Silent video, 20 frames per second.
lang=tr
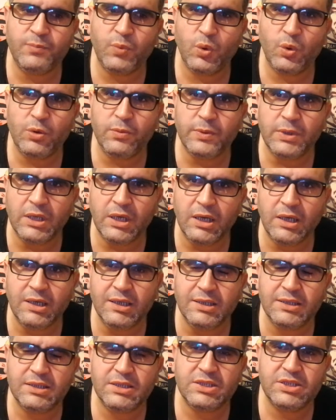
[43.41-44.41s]
Bölüm
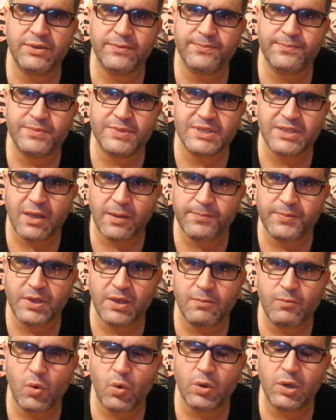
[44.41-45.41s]
ilerledikçe zap
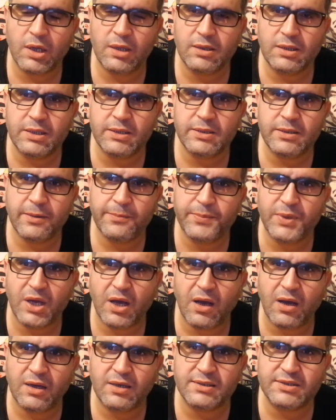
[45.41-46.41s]
yeme oranlarında
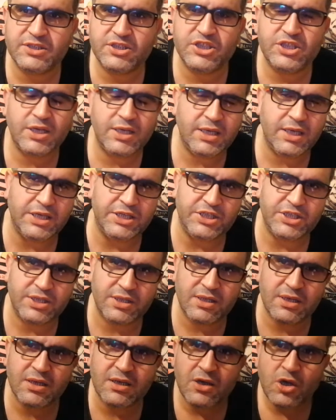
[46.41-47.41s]
bir artışa
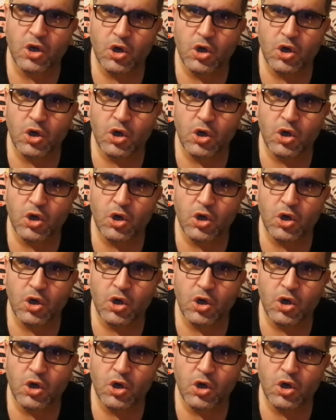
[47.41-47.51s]
geçti.